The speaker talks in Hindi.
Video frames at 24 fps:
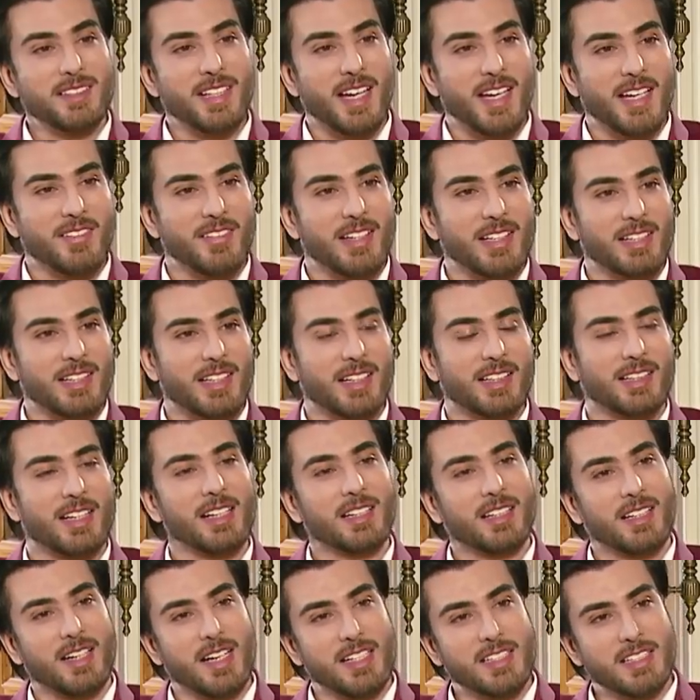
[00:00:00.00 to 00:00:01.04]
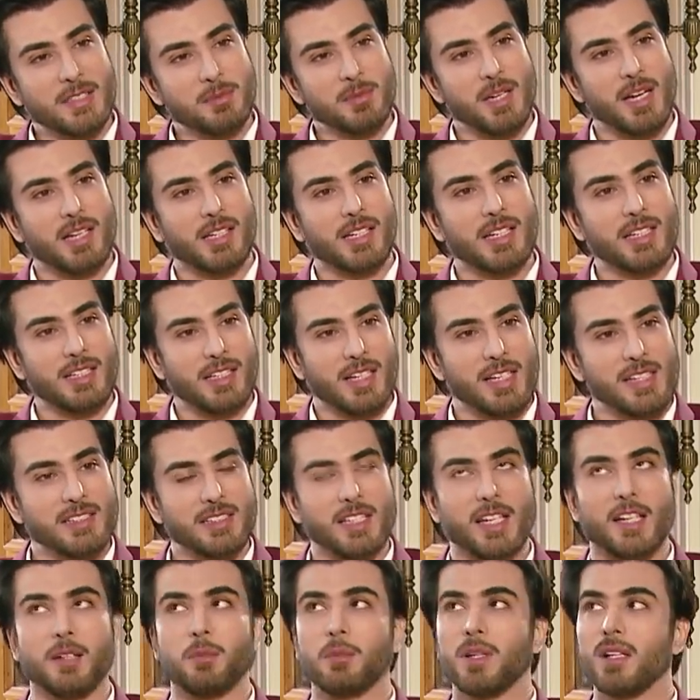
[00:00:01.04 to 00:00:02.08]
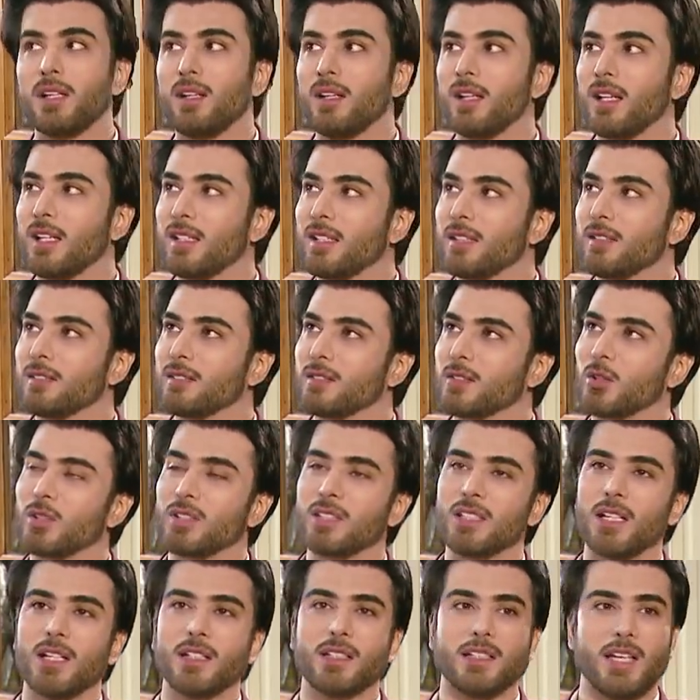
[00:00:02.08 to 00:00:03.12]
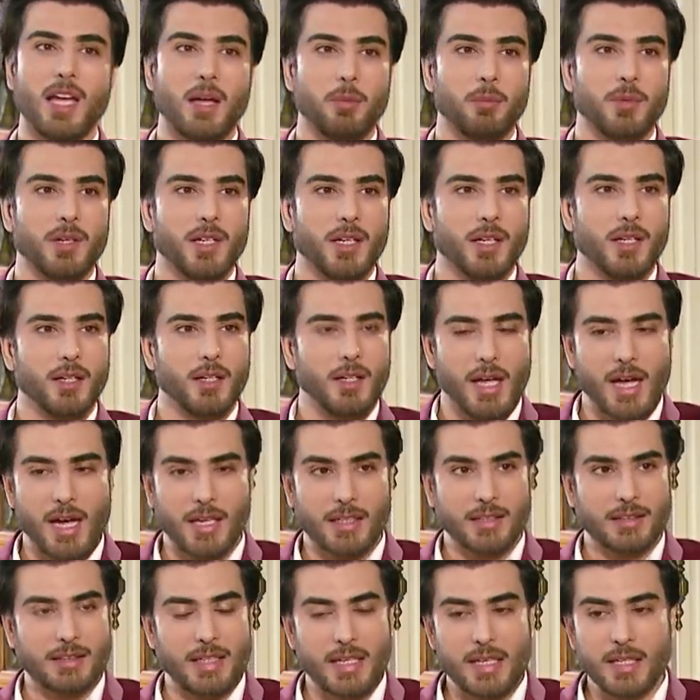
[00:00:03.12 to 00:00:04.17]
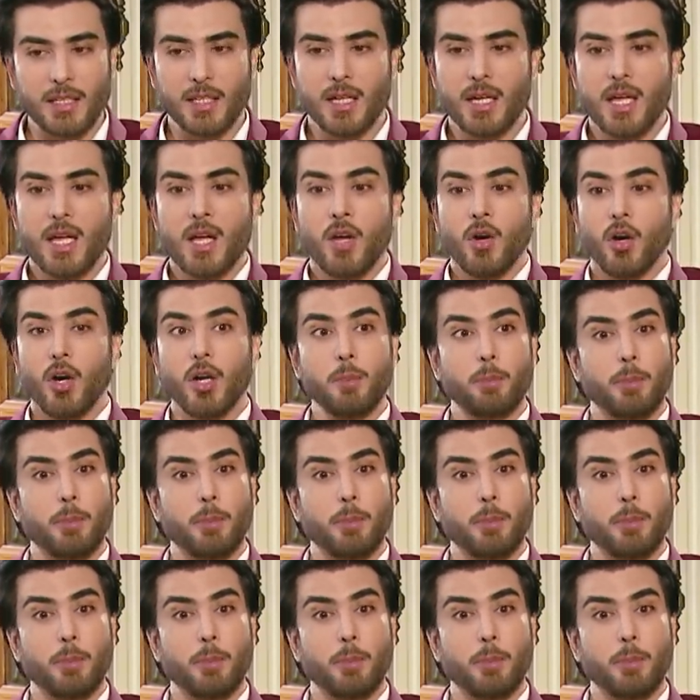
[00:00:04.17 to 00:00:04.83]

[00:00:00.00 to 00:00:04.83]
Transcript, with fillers: से आया हुआ एक लड़का कराची में आके नए शहर में नई दुनिया कैमरा एक्टिंग और